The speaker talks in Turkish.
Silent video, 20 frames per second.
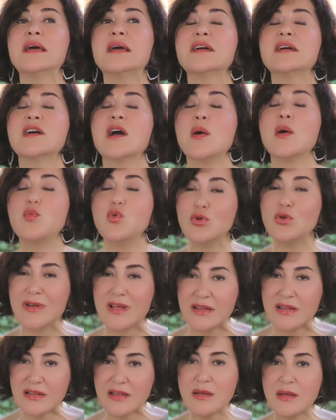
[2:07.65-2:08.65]
e,
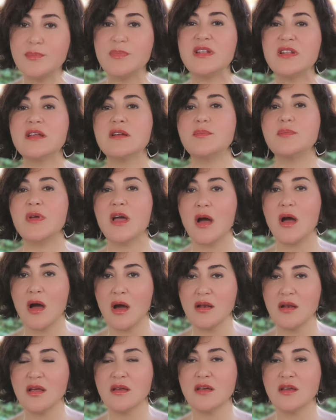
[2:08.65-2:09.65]
kabullenilebilir bir
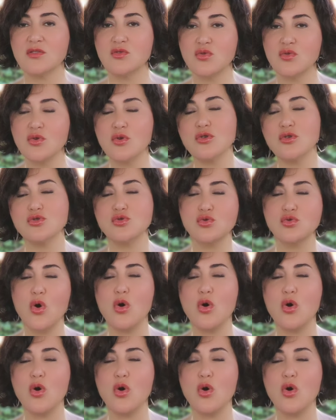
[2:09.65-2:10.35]
hale getiriyoruz.